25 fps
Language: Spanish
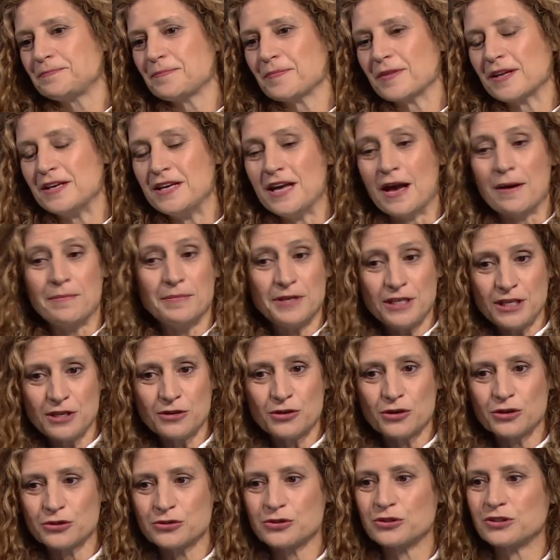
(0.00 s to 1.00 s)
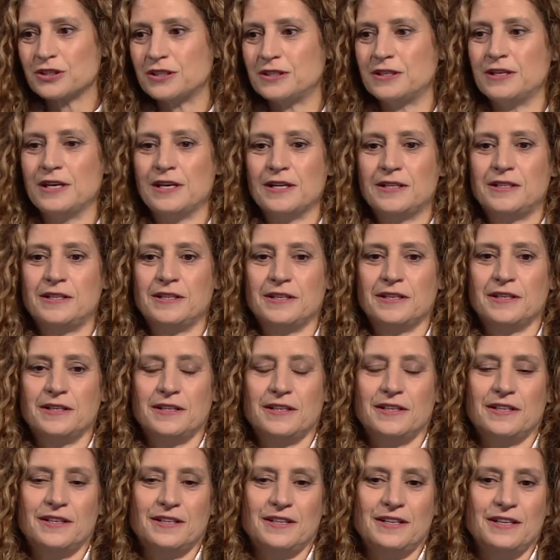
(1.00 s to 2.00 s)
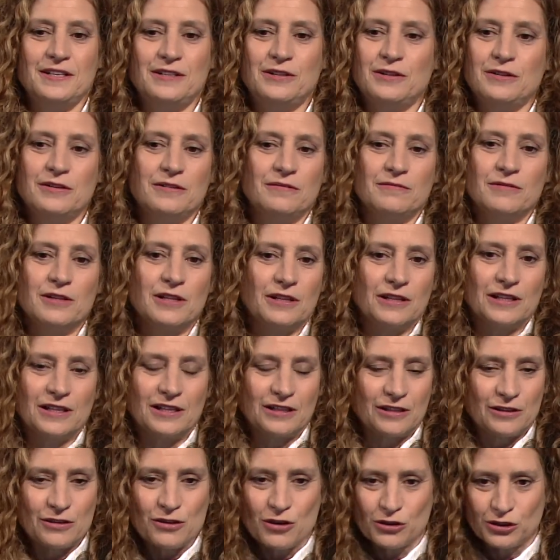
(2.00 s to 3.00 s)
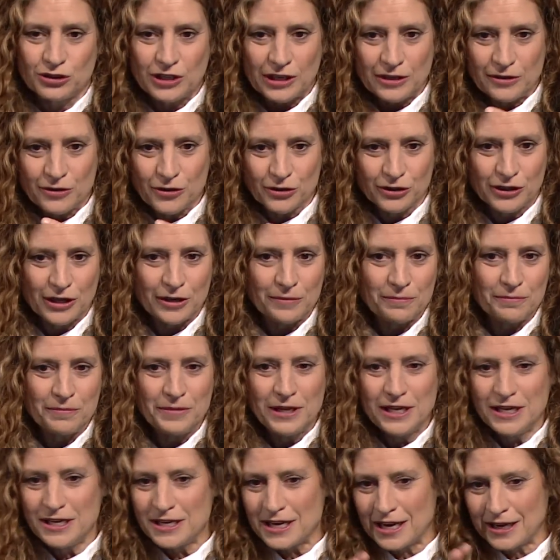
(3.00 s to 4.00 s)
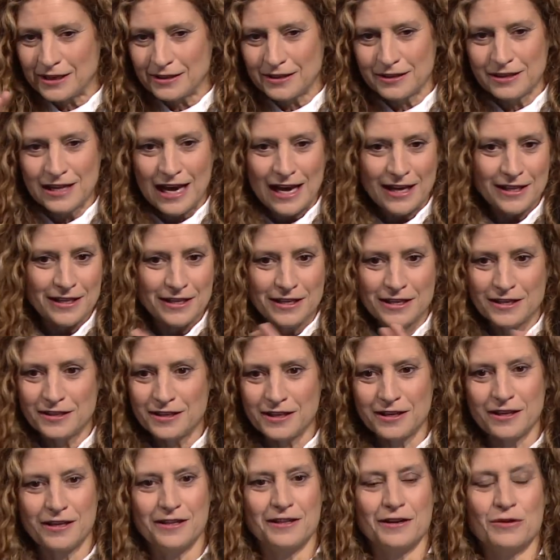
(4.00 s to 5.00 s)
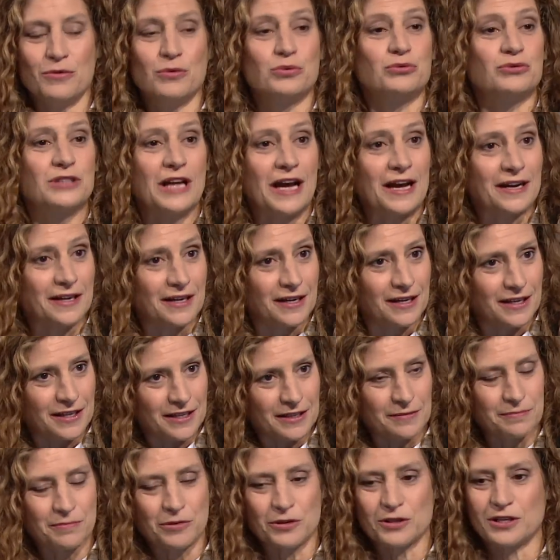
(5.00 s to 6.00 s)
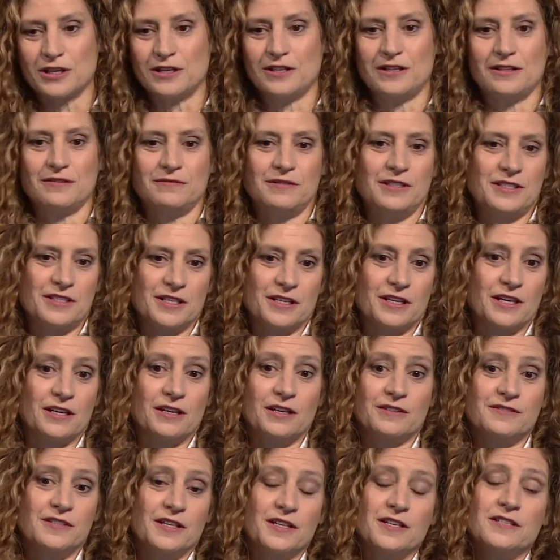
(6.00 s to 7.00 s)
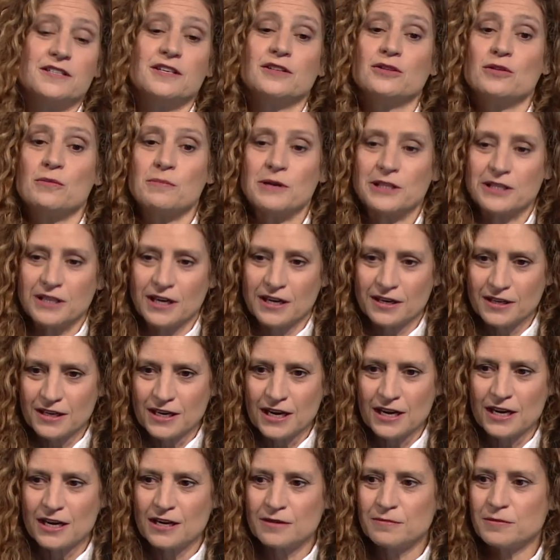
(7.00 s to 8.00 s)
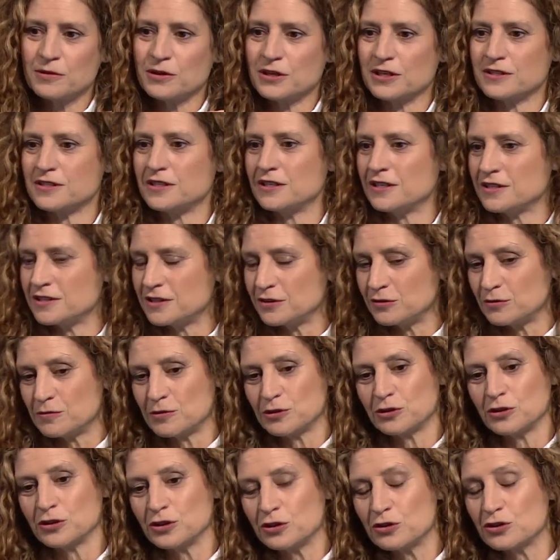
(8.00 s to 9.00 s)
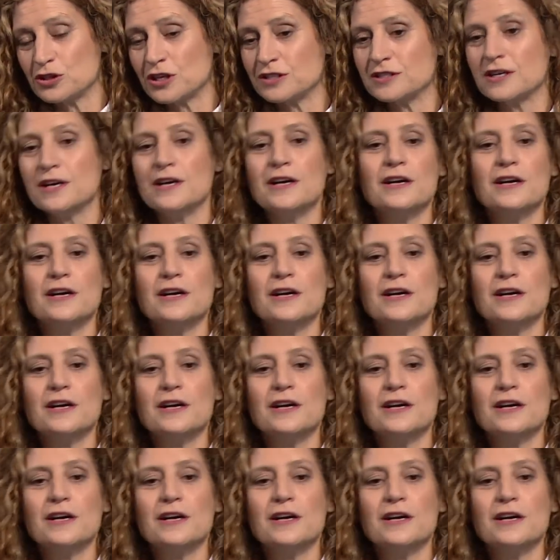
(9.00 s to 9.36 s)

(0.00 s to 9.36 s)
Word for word: y amigos, este, y, no, termina nadie de, gustarle, porque dicen que sigue siendo patriarcal, porque sigue siendo un montón de cosas.